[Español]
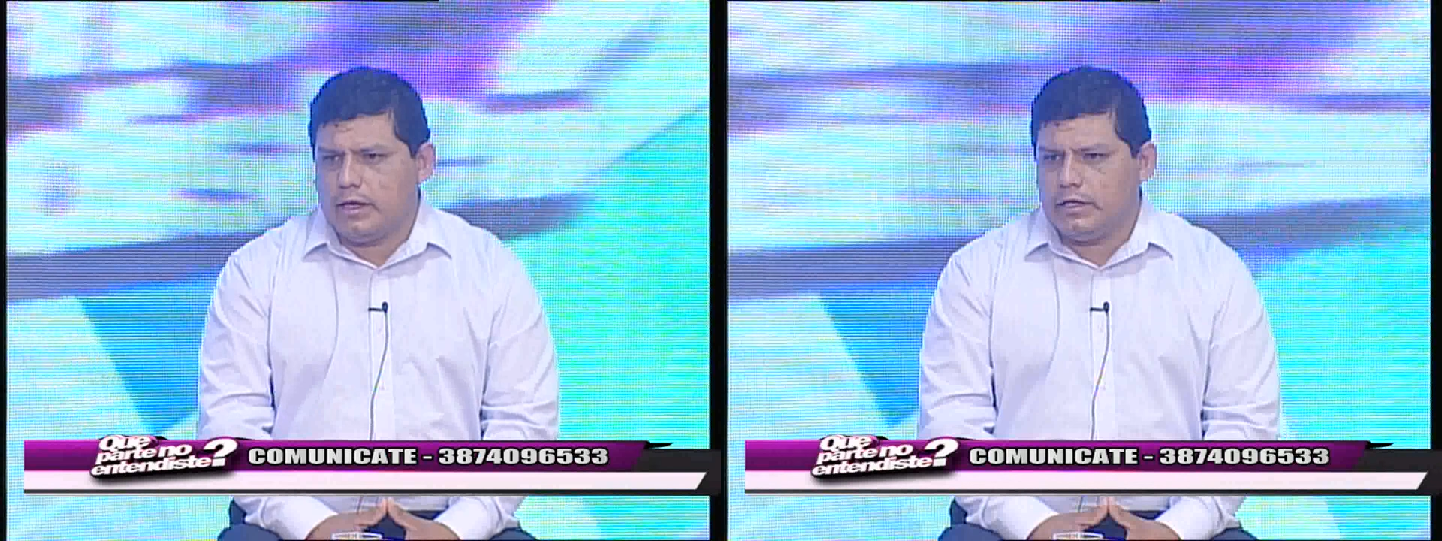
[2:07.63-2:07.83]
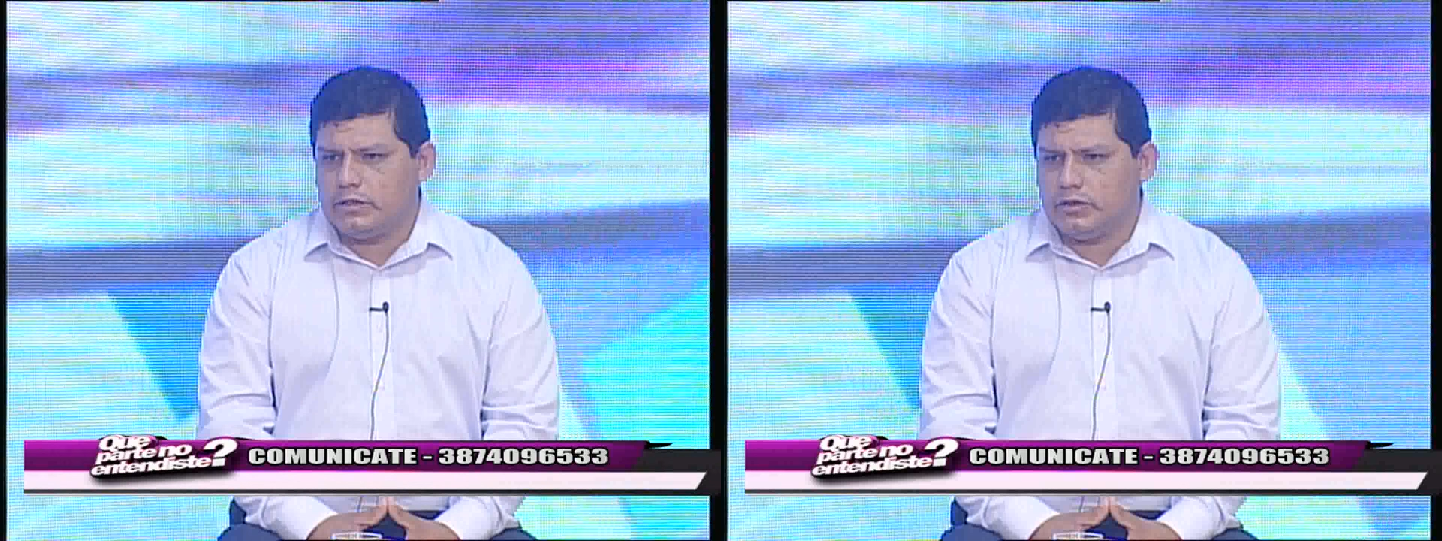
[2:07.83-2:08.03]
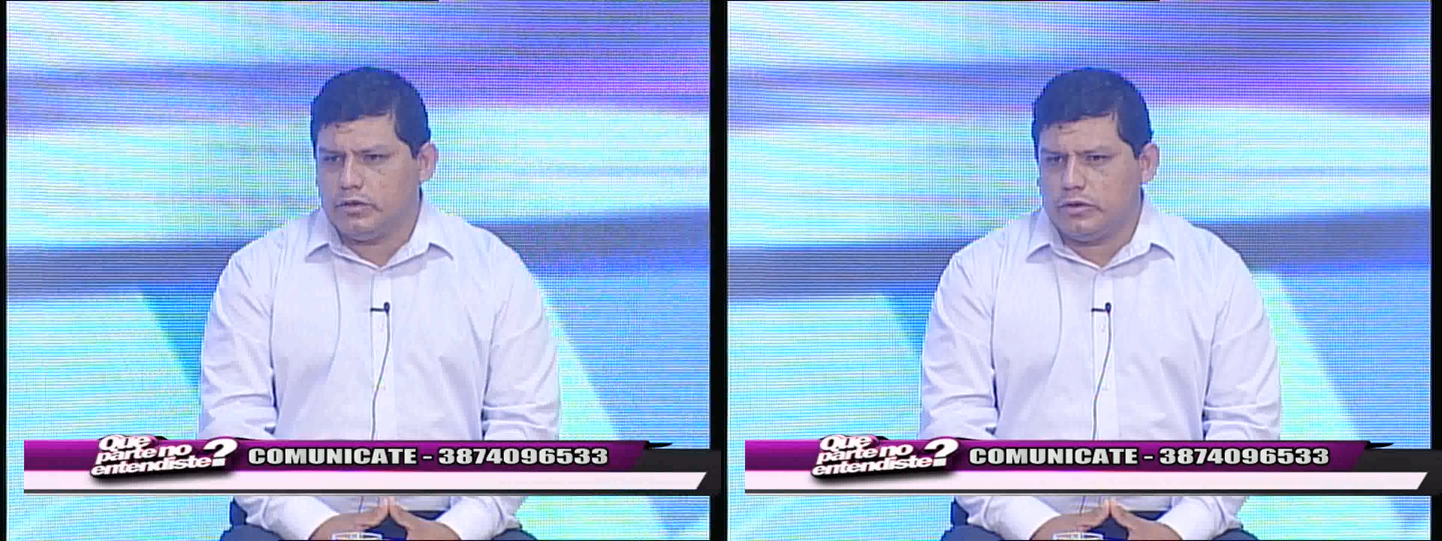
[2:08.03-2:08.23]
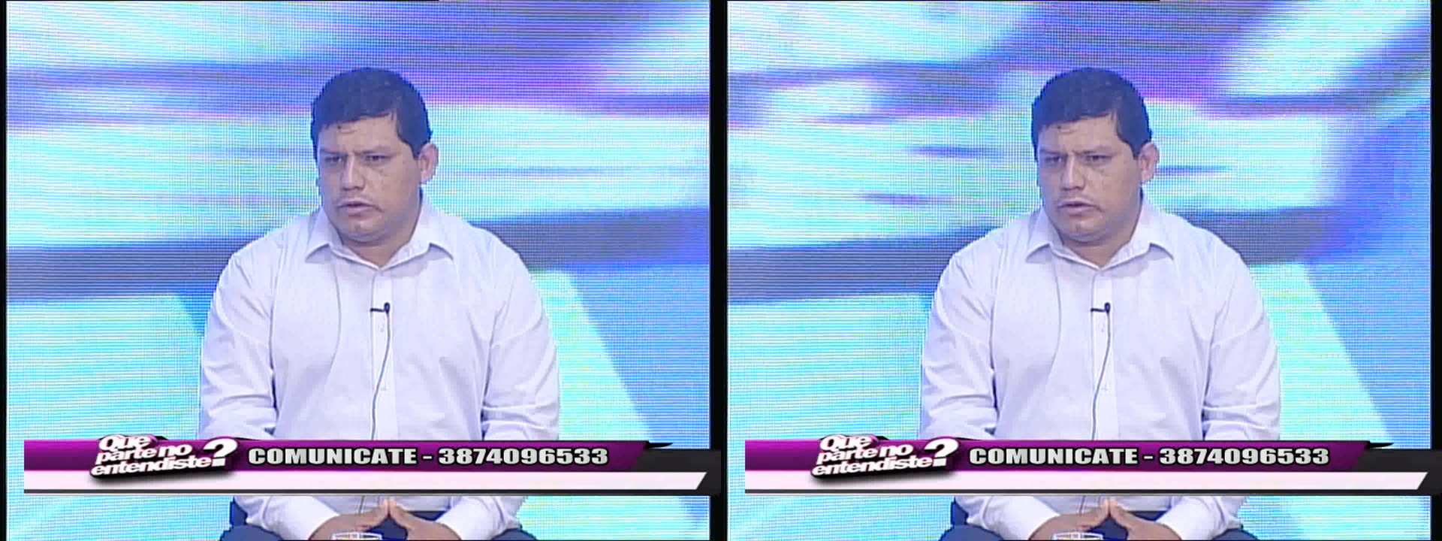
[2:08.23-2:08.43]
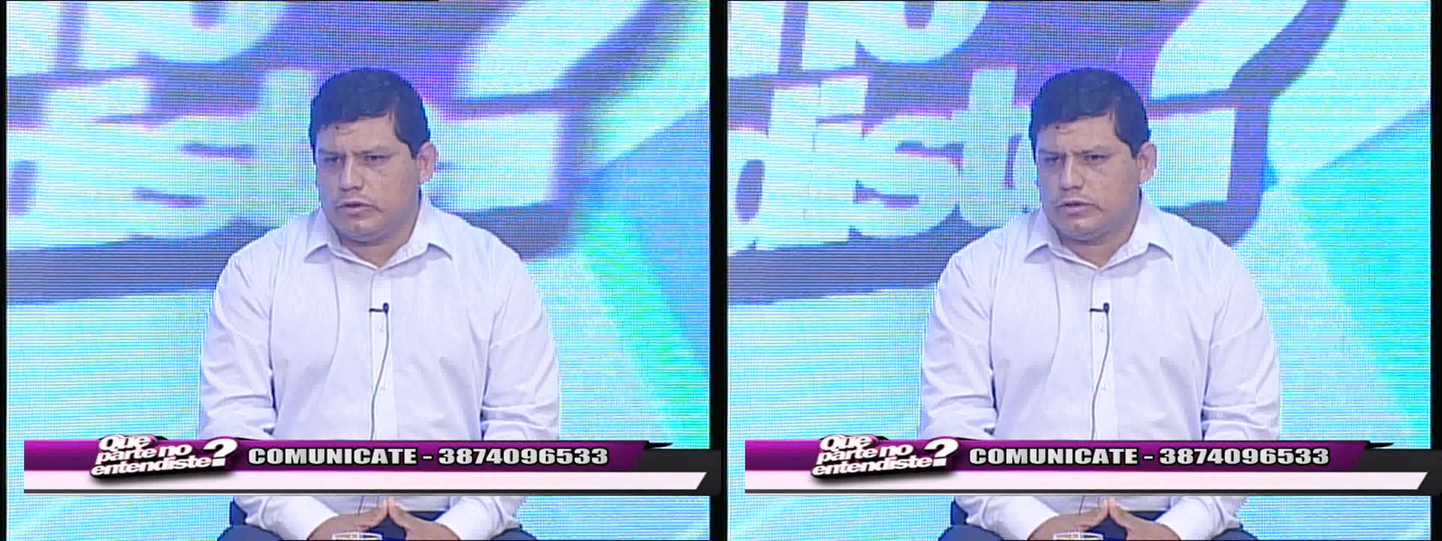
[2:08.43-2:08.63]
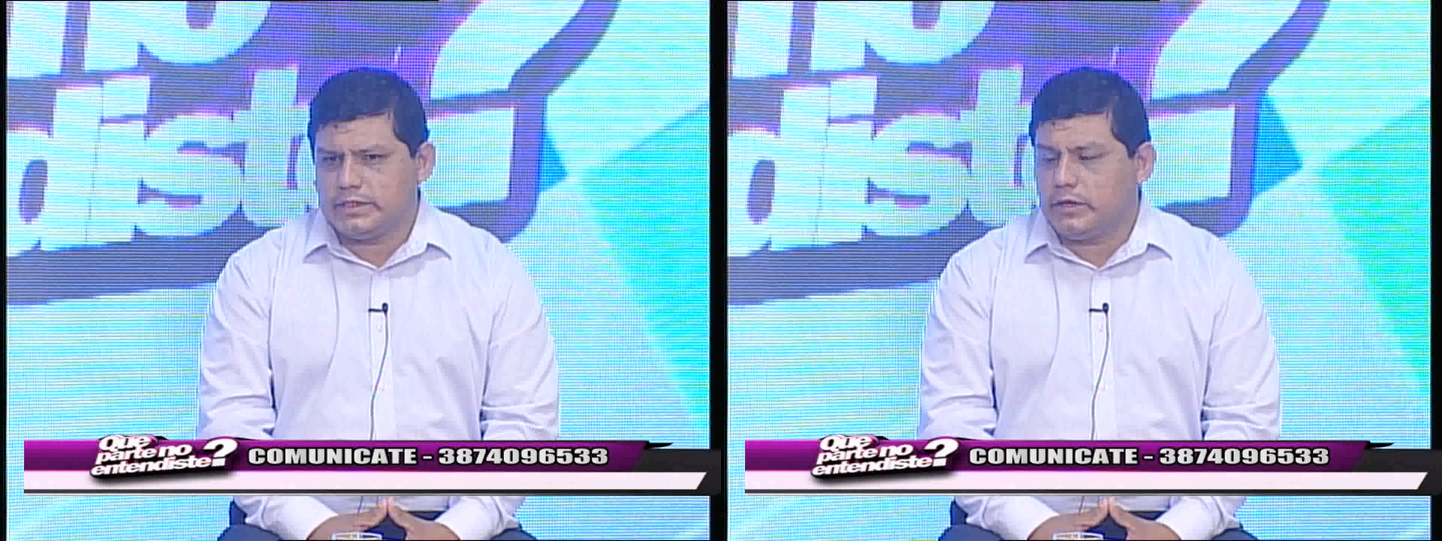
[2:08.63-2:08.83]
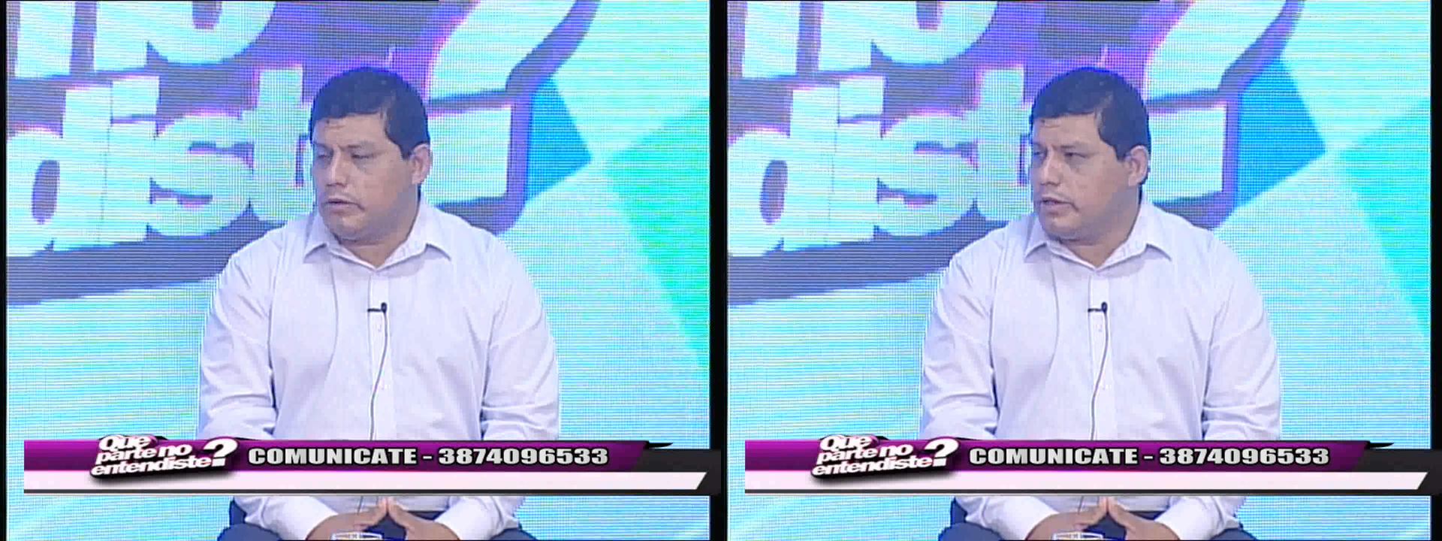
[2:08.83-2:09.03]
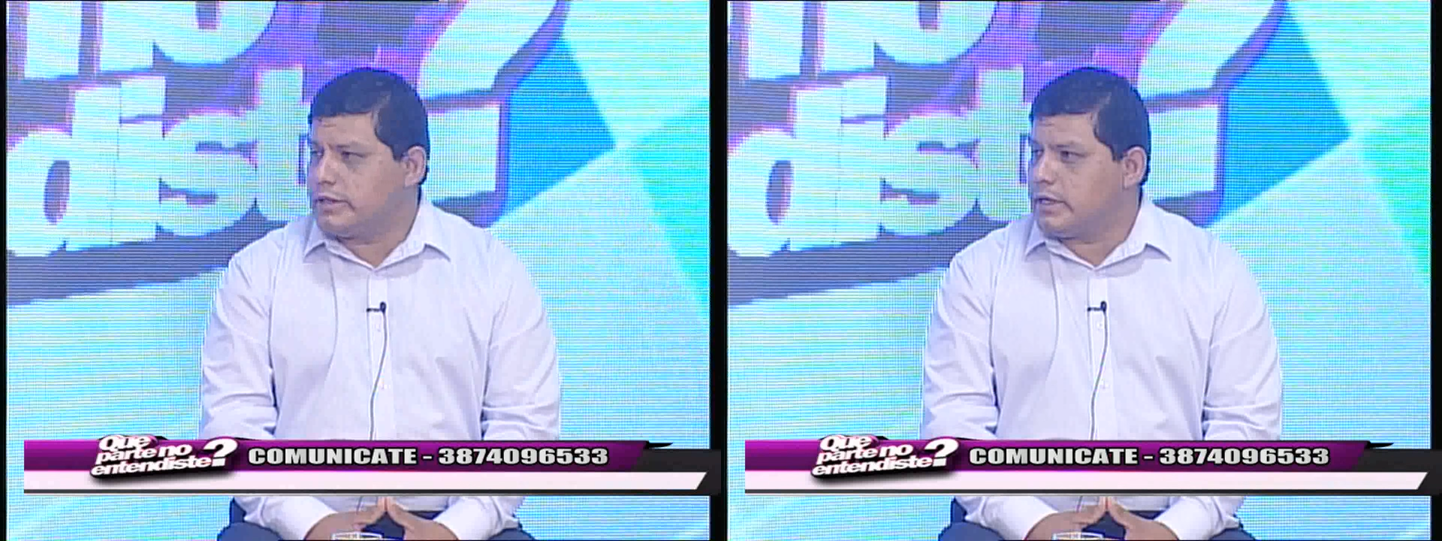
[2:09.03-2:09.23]
ellos se
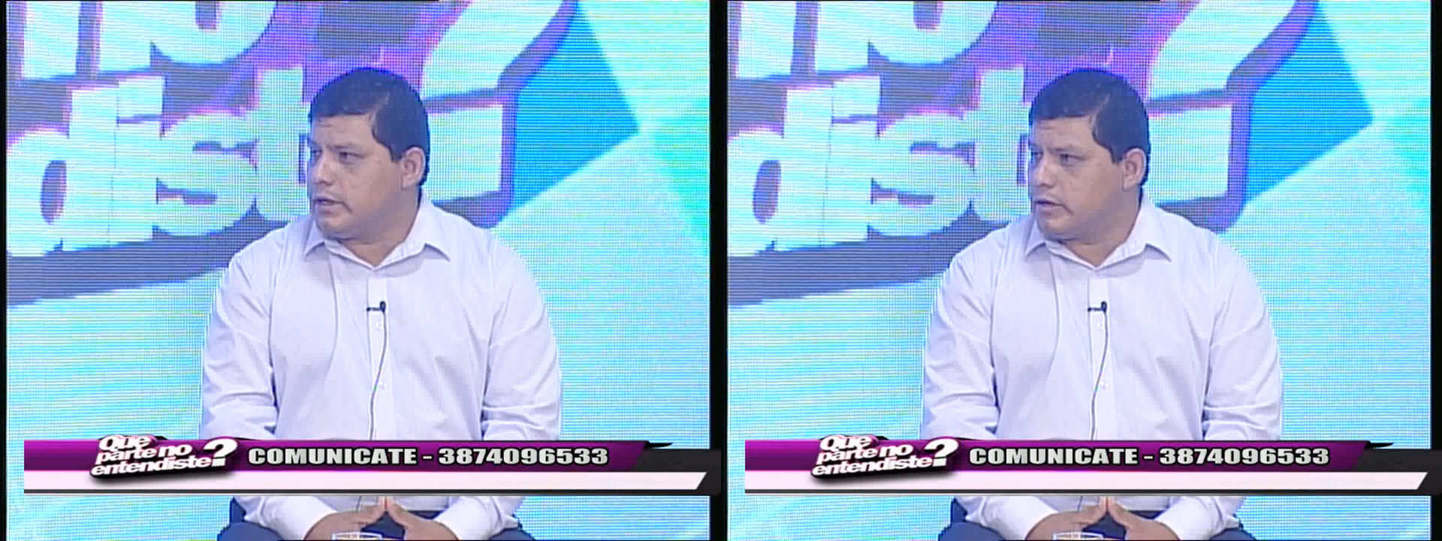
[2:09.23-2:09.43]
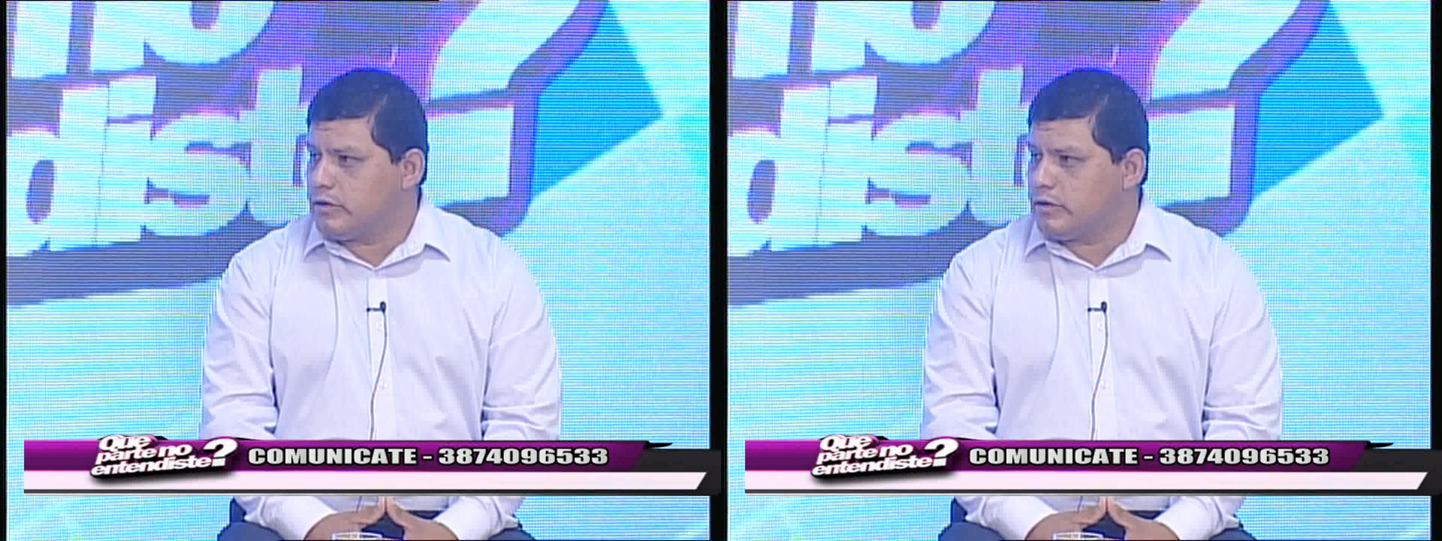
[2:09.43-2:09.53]
encuentran